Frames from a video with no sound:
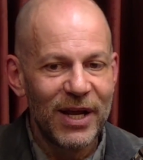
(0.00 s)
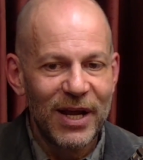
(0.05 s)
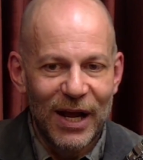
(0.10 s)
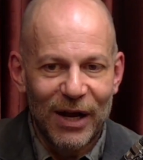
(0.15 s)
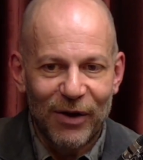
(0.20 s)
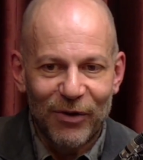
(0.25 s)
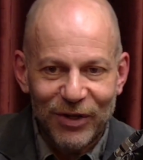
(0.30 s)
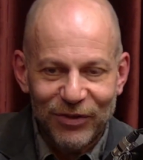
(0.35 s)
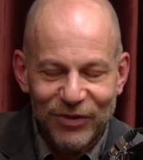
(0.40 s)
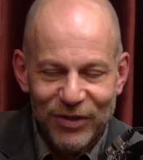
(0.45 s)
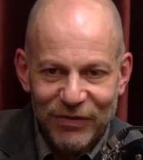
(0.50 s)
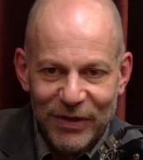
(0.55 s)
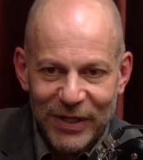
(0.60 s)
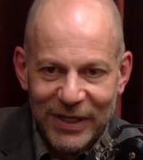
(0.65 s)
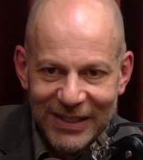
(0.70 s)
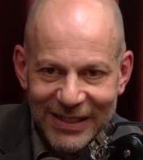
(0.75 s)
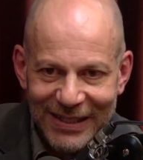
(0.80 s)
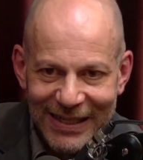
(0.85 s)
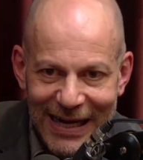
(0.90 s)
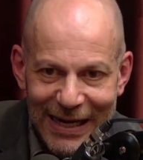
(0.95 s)
Agora você vê
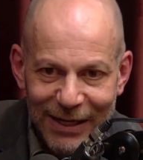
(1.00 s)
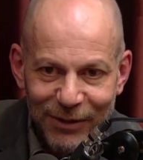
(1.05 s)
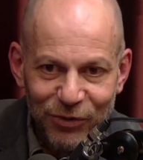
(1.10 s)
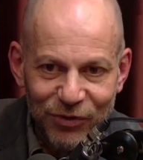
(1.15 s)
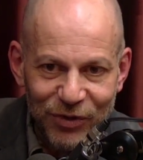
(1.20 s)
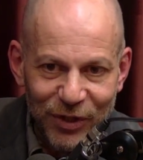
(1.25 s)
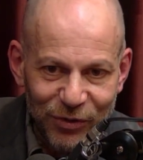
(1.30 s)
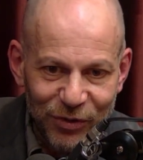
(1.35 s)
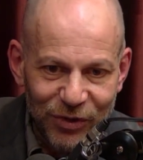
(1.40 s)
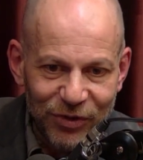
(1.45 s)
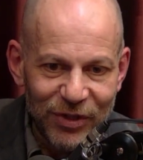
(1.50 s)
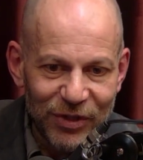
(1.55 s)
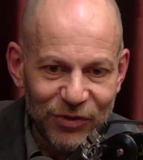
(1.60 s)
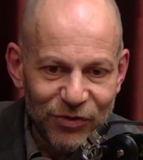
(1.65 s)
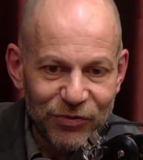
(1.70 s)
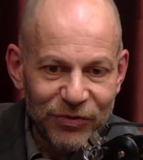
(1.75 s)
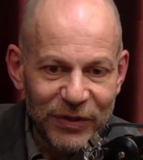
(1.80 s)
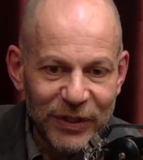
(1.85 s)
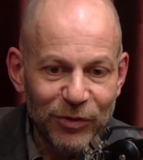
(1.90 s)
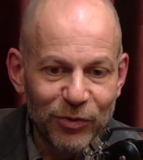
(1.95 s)
largos setores da
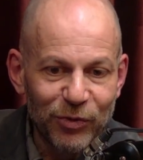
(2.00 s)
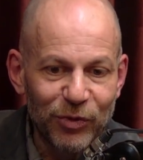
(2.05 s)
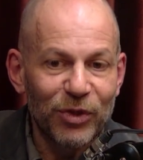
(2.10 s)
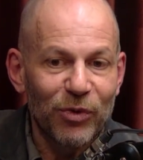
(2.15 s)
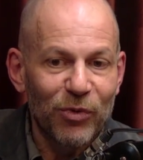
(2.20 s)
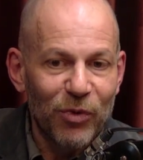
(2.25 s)
juventude